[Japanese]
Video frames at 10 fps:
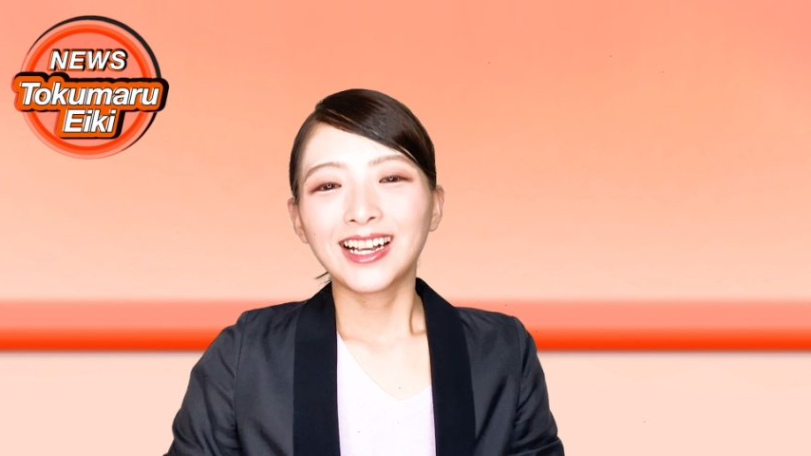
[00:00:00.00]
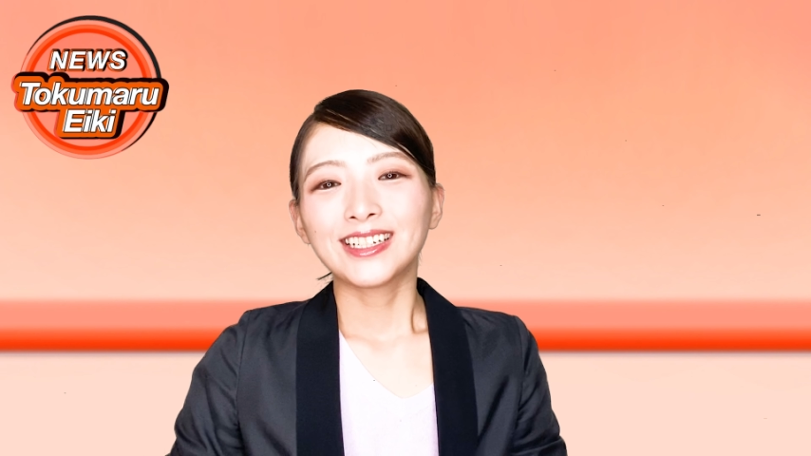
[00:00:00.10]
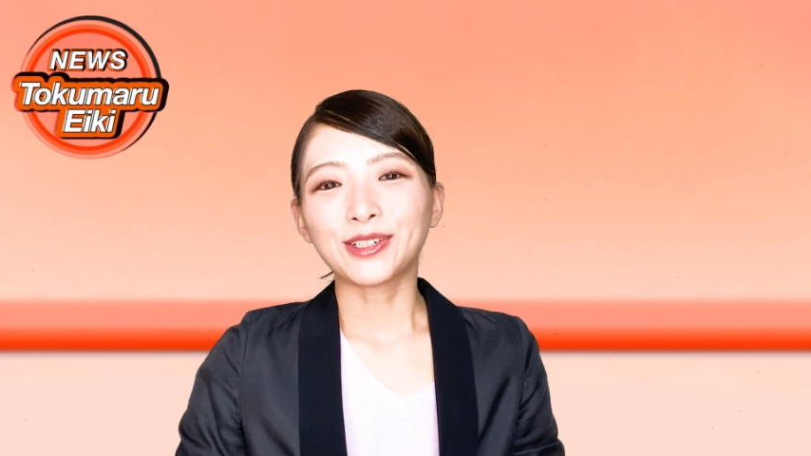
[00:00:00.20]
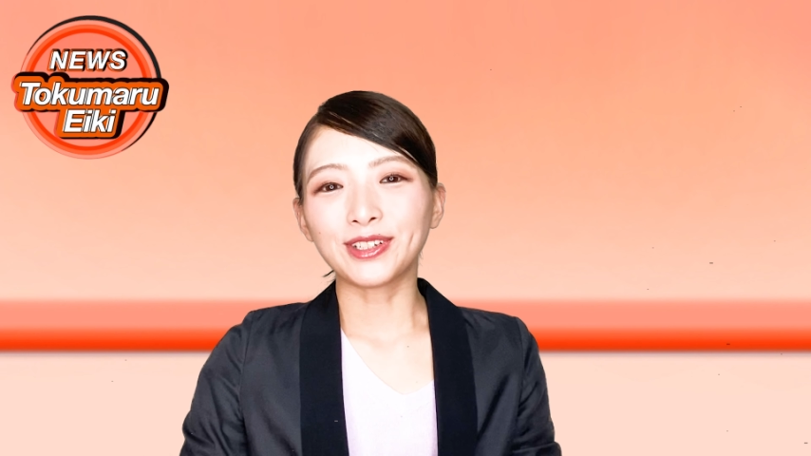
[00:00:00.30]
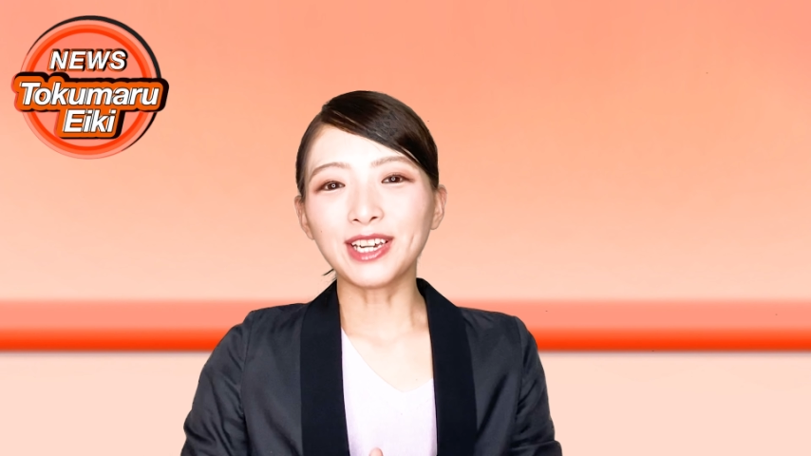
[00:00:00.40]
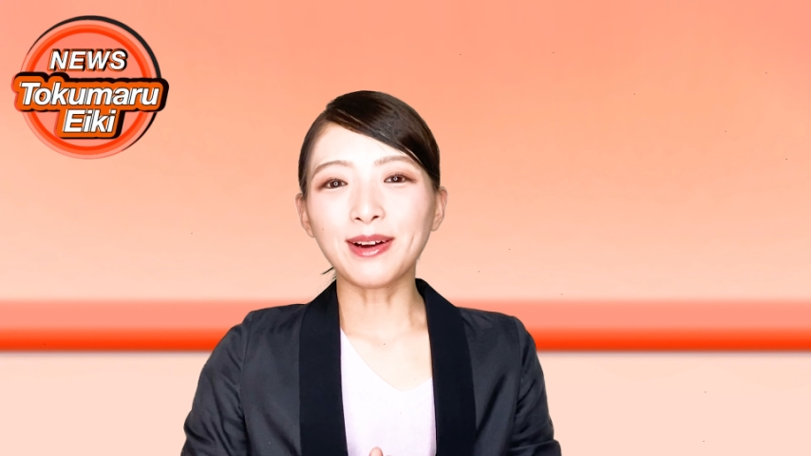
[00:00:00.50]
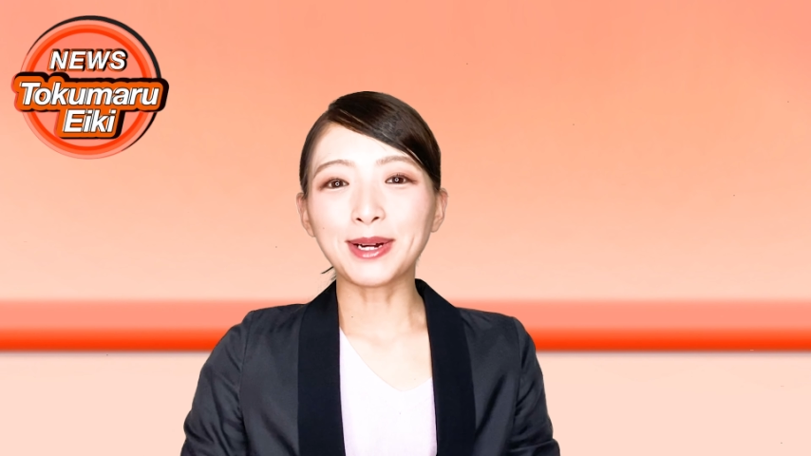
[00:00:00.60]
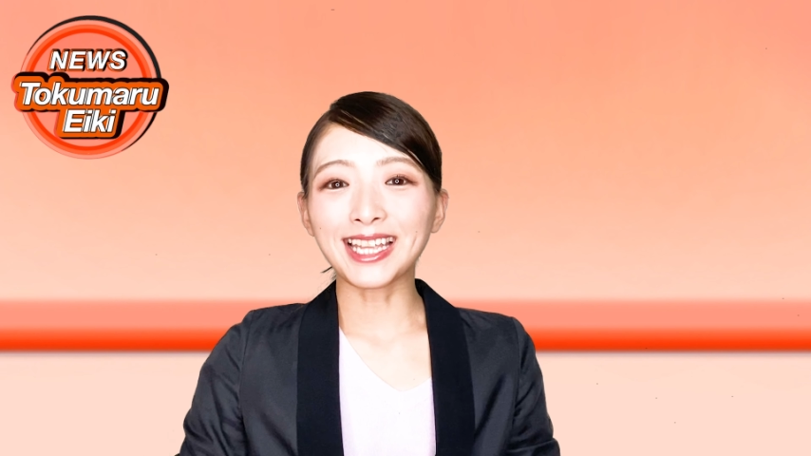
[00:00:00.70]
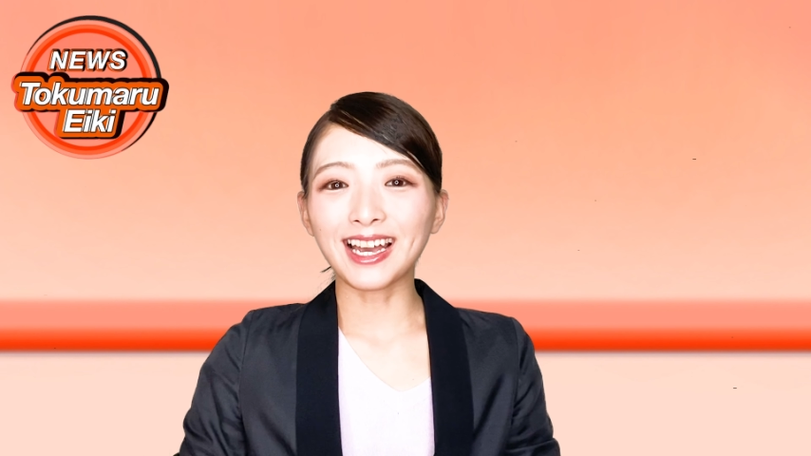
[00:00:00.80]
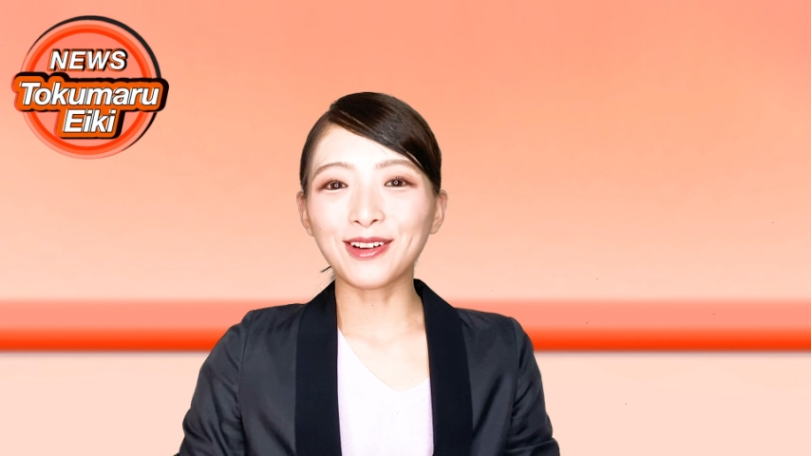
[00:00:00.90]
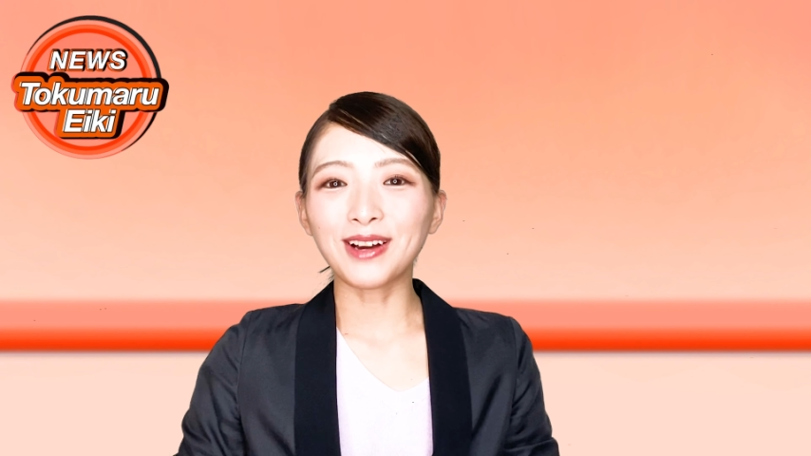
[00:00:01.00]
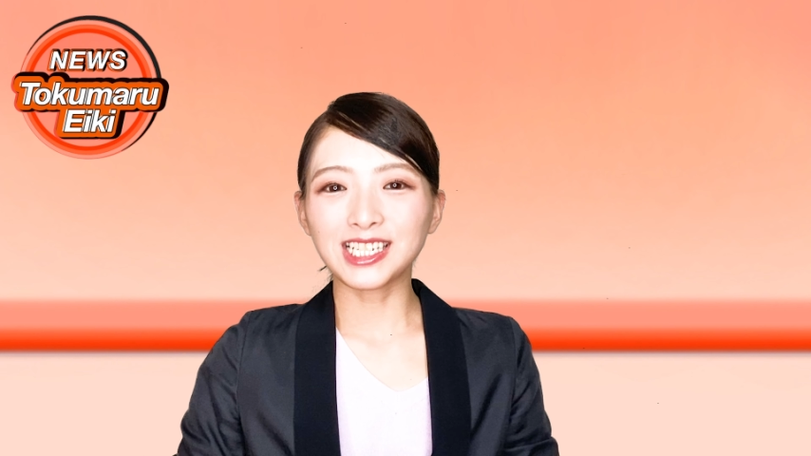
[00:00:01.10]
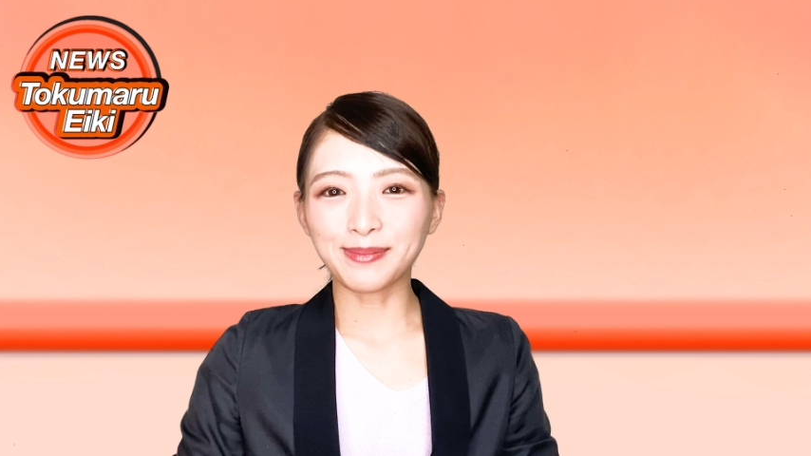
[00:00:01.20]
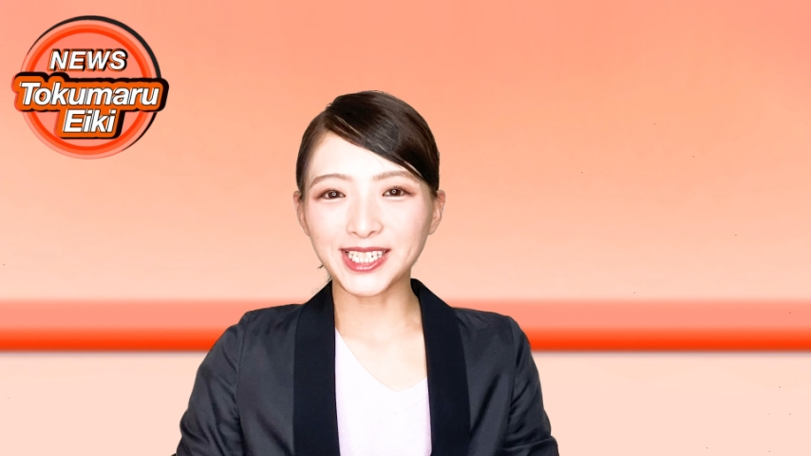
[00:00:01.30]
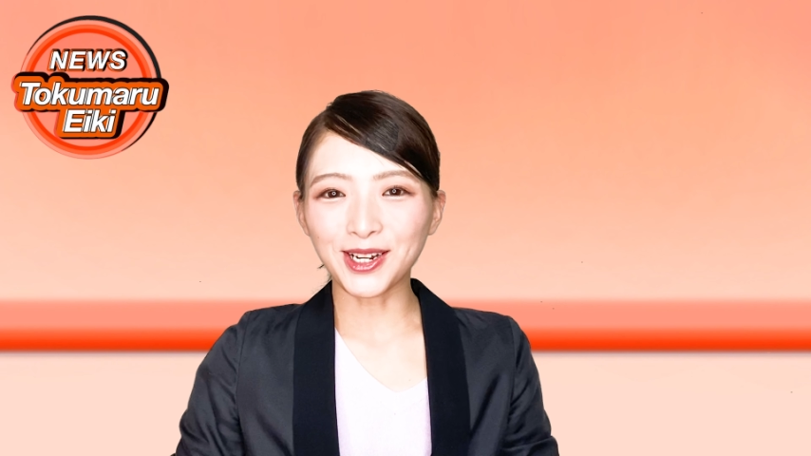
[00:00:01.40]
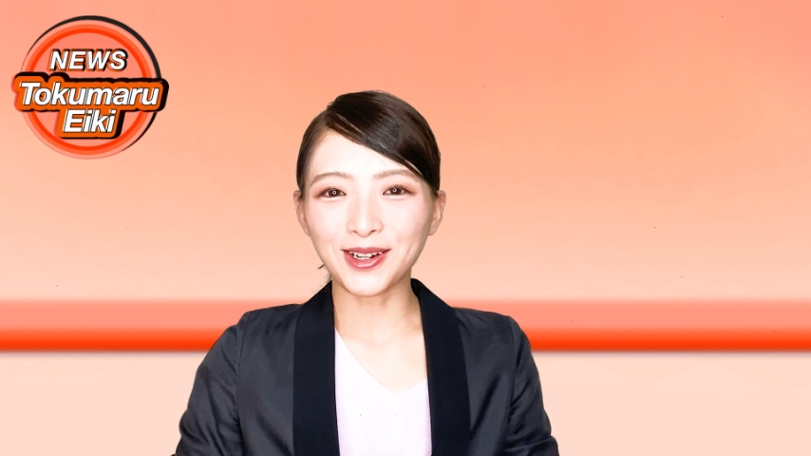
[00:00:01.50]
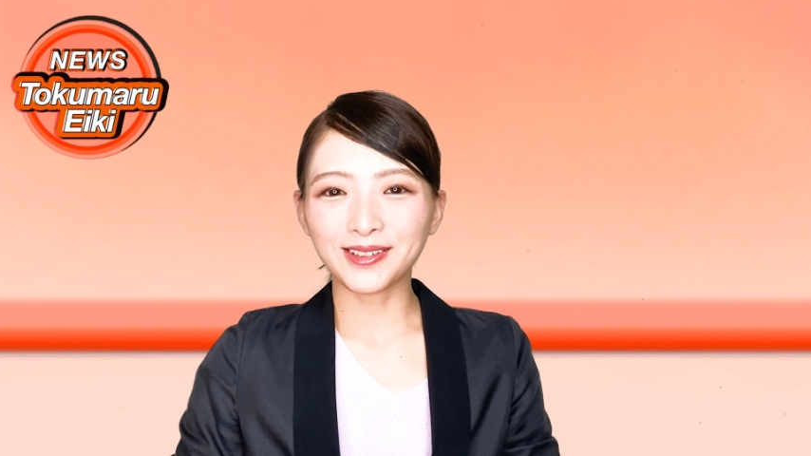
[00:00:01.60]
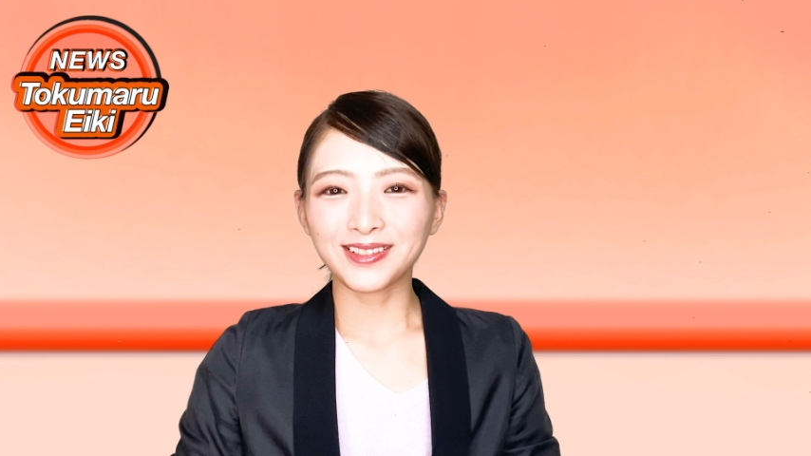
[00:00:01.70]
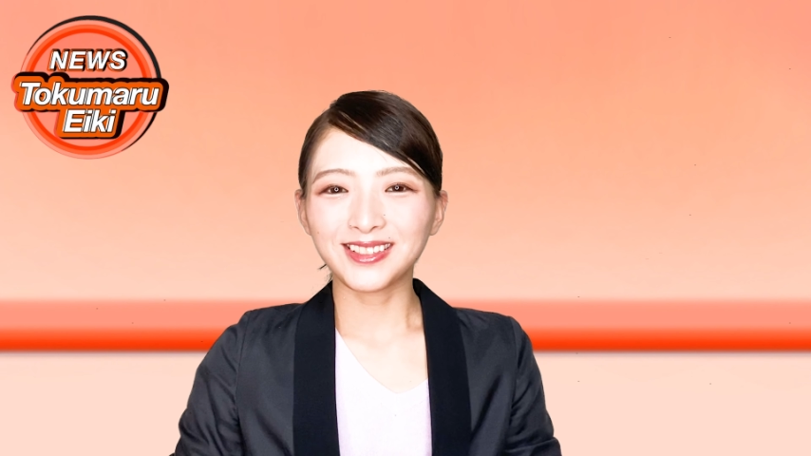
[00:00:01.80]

それではまたお会いしましょう